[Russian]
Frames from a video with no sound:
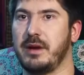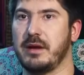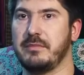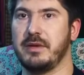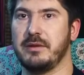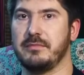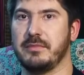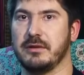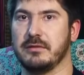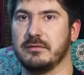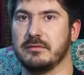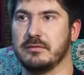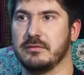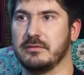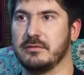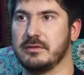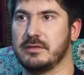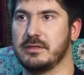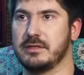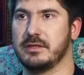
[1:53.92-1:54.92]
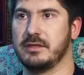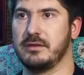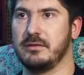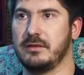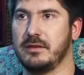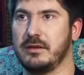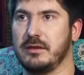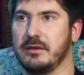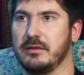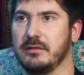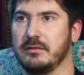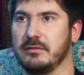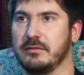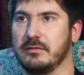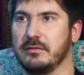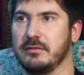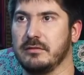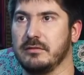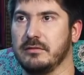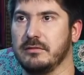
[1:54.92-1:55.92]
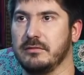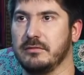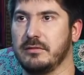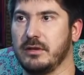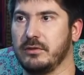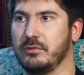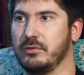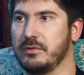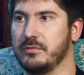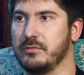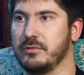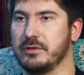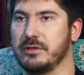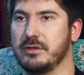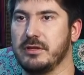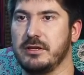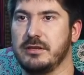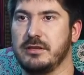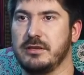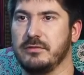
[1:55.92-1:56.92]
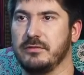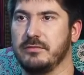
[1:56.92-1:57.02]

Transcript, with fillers: Помимо ссылки, э, которую можете найти